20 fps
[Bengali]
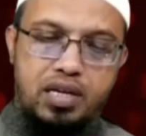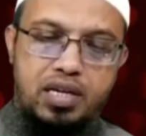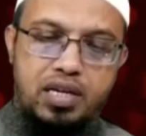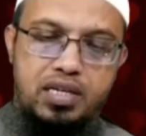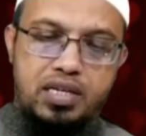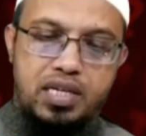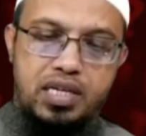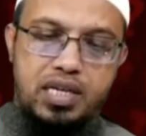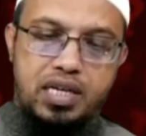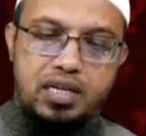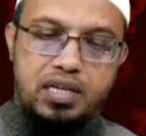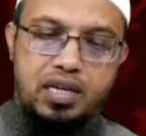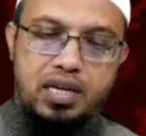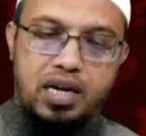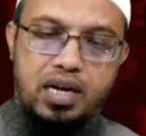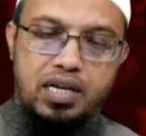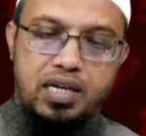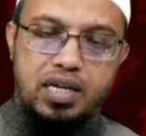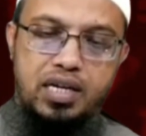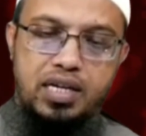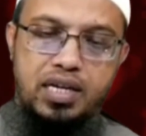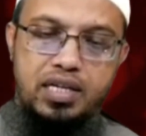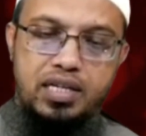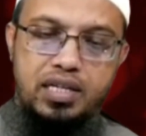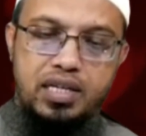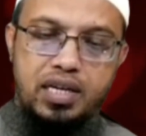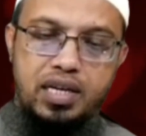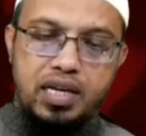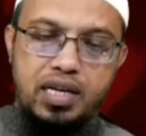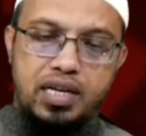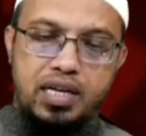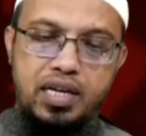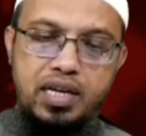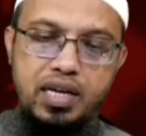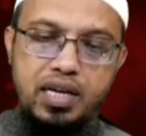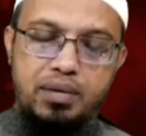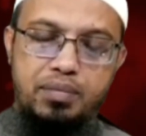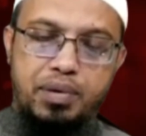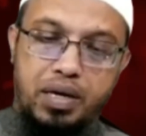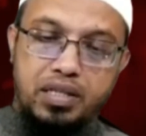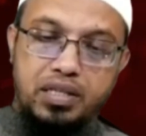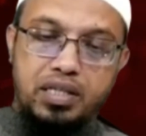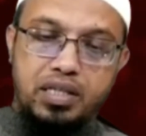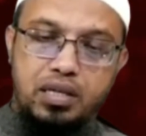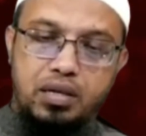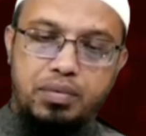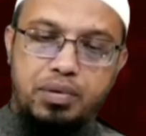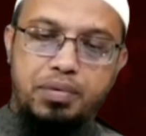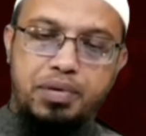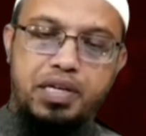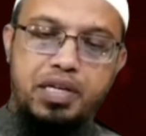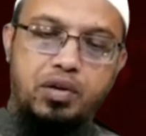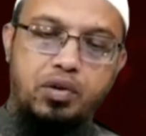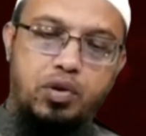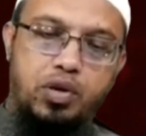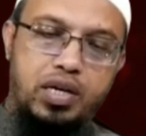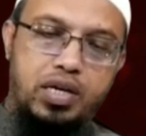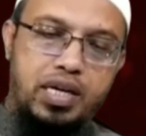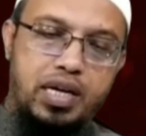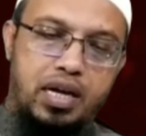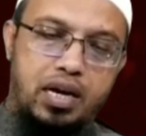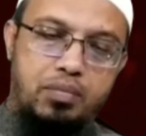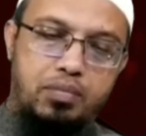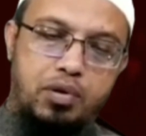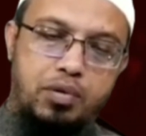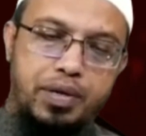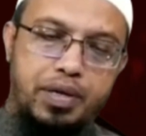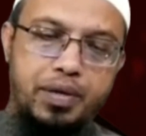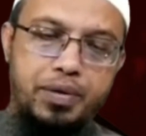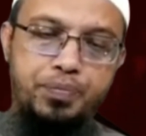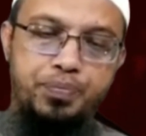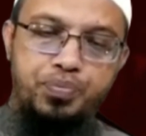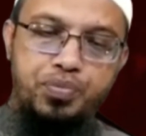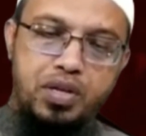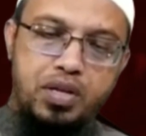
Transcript: ট্রেনের টিকিট আগে কেটে রেখে বাড়তি দামে বিক্রি করলে কি হারাম হবে